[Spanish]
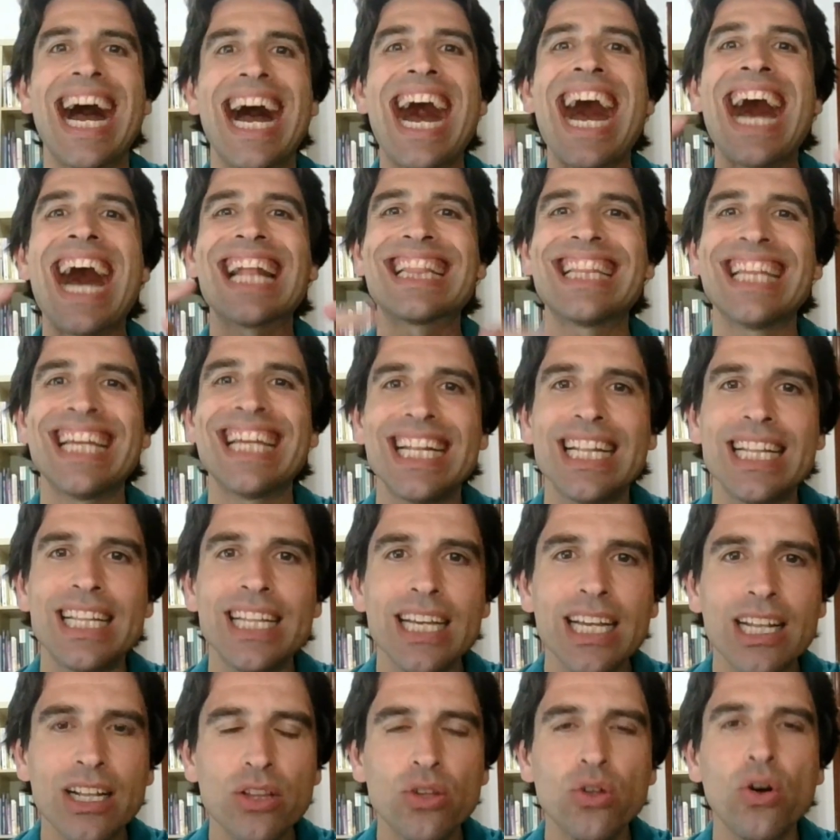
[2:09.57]

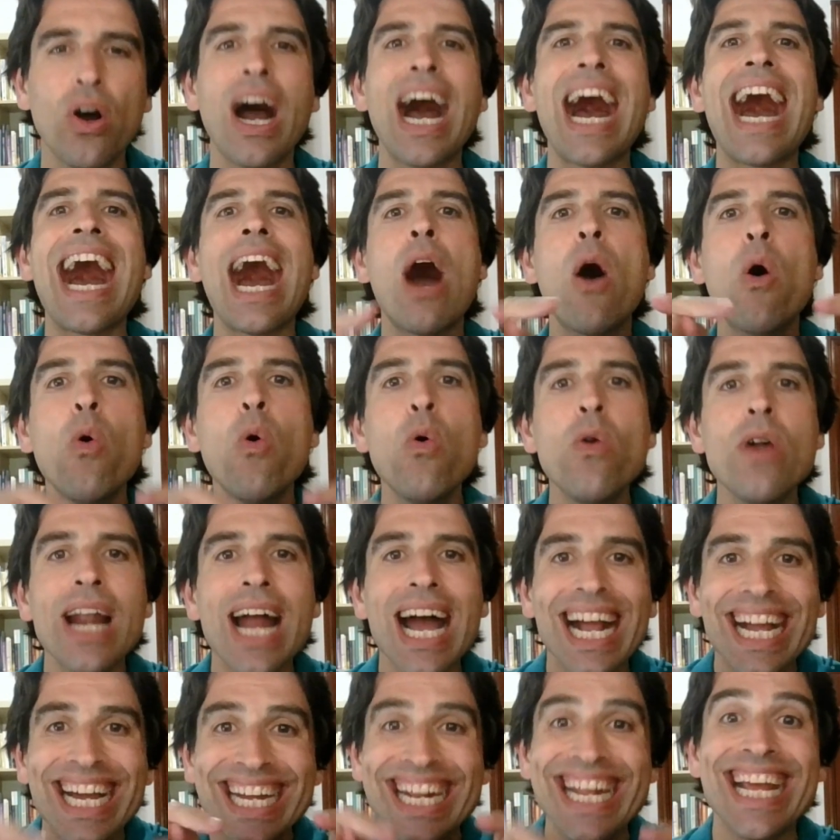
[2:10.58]
atendiendo a
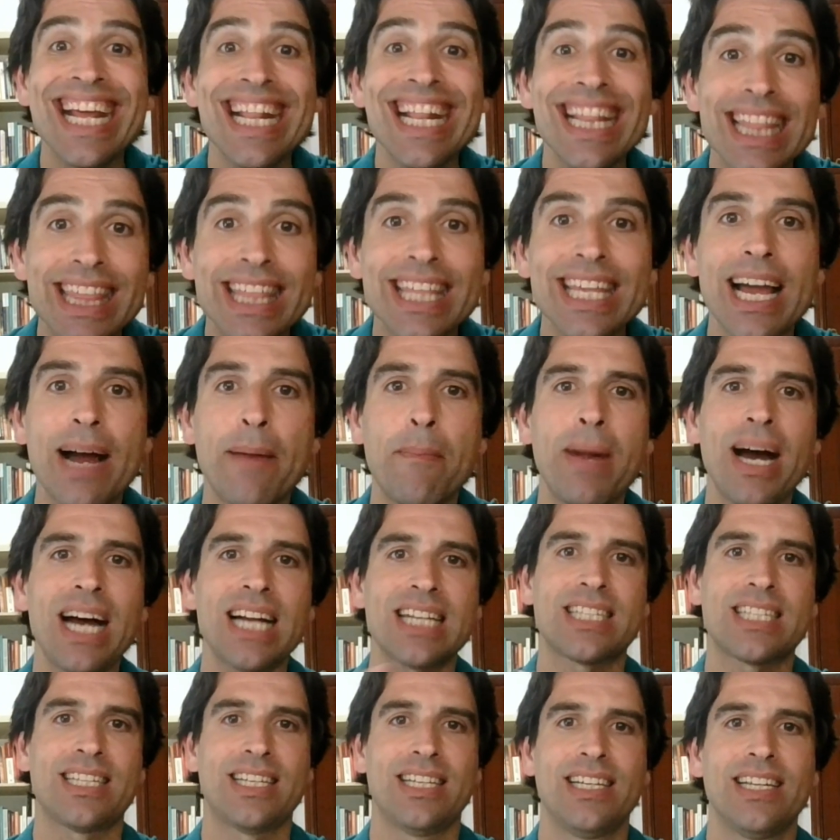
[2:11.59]
una creencia
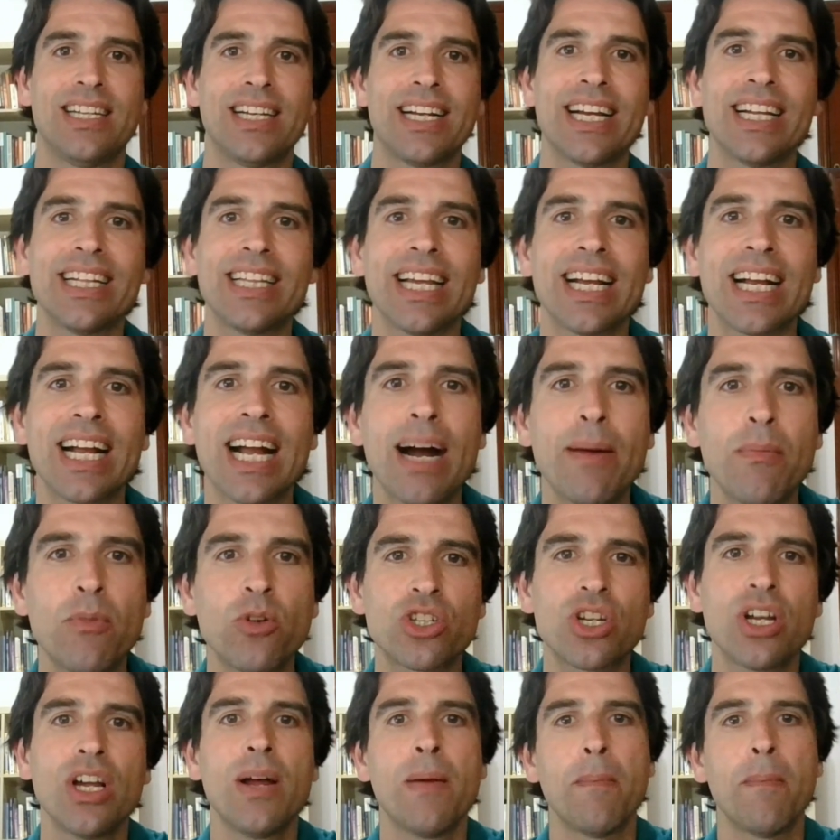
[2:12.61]
más que tengamos